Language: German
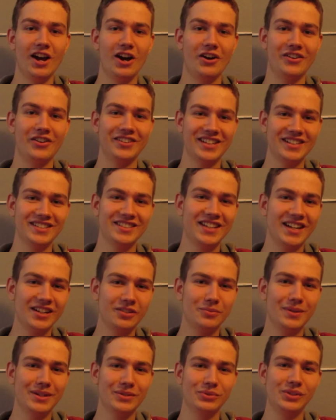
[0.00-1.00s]
Und das ist halt
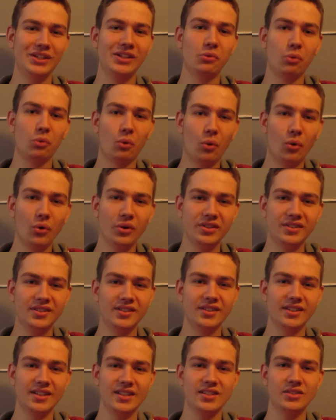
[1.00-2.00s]
immer so die
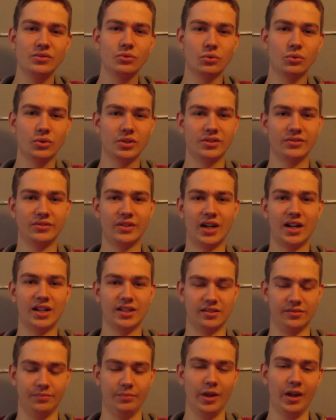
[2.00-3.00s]
große, riesengroße
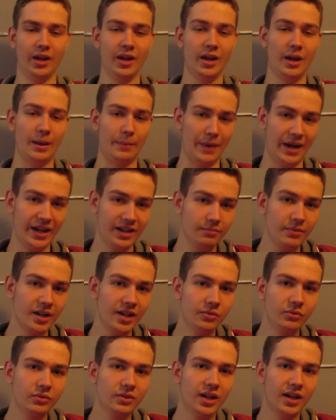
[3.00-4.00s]
Frage. Meiner
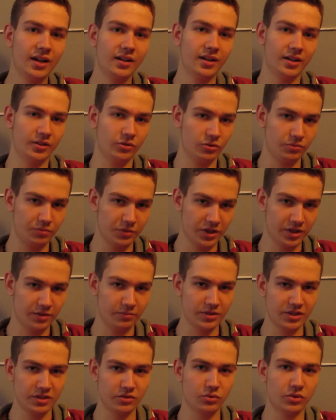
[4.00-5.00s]
Meinung nach, also ich bin ja
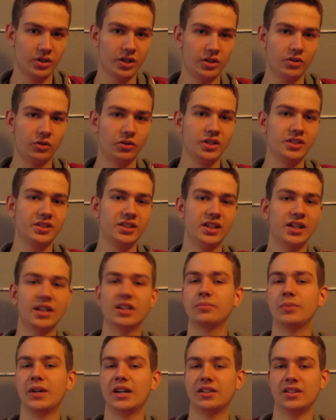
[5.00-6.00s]
ein bisschen so der
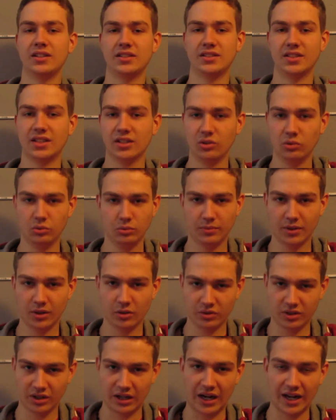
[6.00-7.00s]
Touristikexperte, ich sage immer
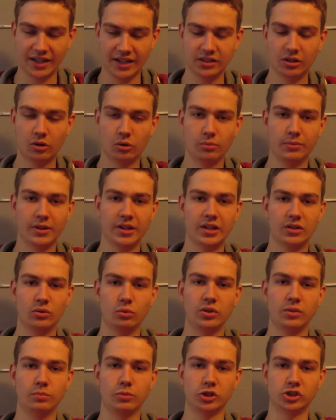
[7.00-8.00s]
und rate auch immer
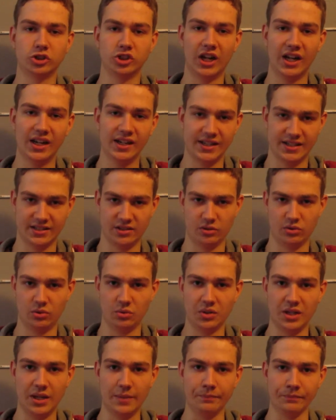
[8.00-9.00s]
dazu, die Pauschalreise
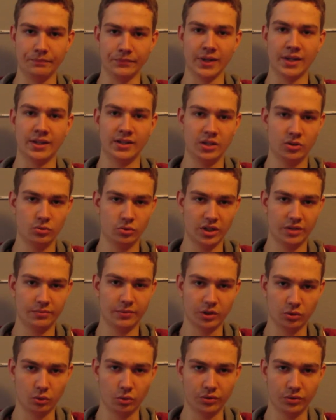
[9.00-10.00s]
zu nehmen. Nicht nur, dass
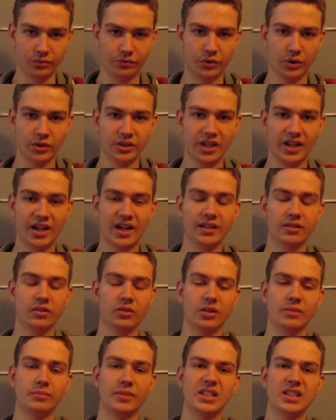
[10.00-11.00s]
man einen großen Vorteil hat,
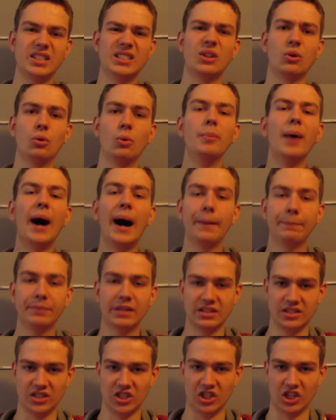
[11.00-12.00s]
sondern man ist auch immer
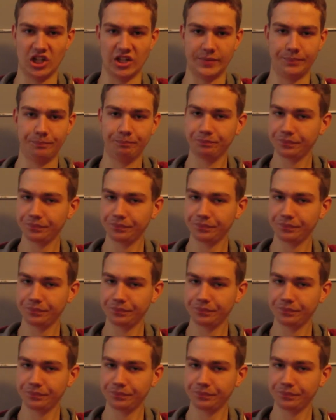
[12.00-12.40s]
abgesichert.